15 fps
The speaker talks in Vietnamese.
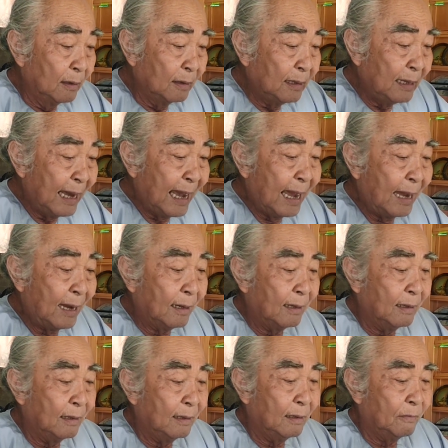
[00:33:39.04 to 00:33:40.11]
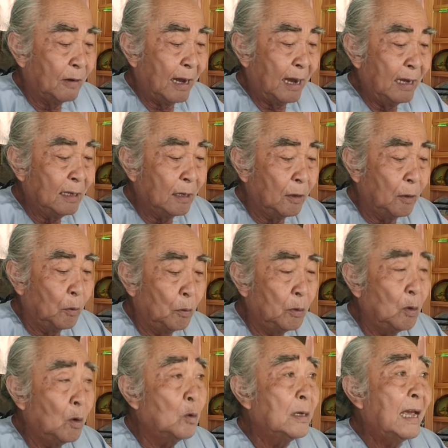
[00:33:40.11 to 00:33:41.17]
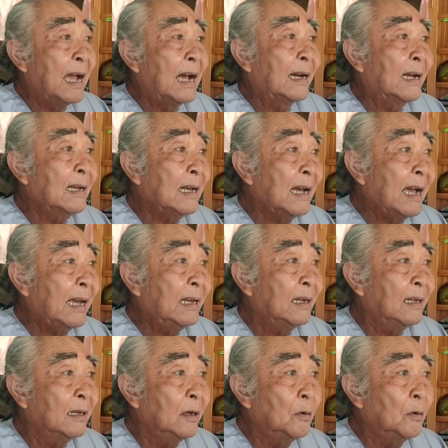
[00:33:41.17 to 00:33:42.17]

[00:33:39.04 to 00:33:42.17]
dương gian phải chịu vô vàng đắng cay